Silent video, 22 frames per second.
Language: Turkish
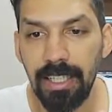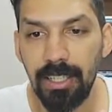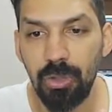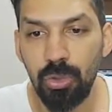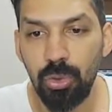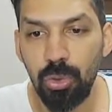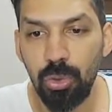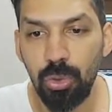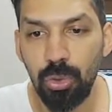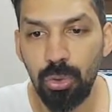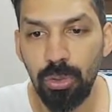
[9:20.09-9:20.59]

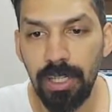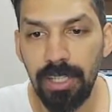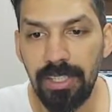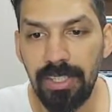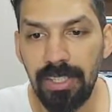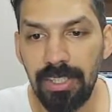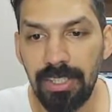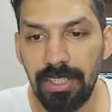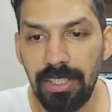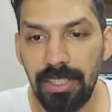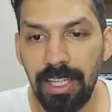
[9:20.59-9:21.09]

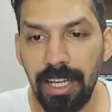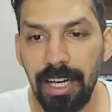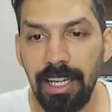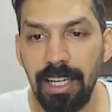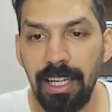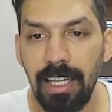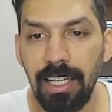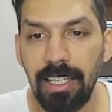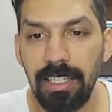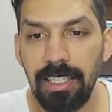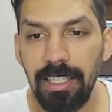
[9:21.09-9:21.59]
Şurasında
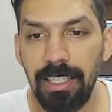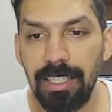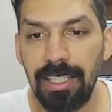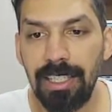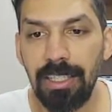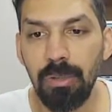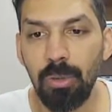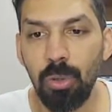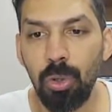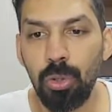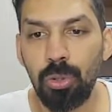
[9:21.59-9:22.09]

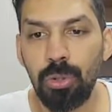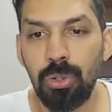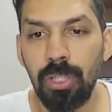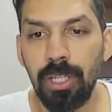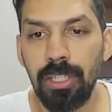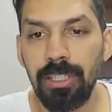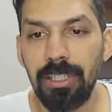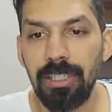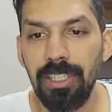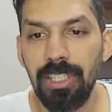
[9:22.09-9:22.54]
iki noktanın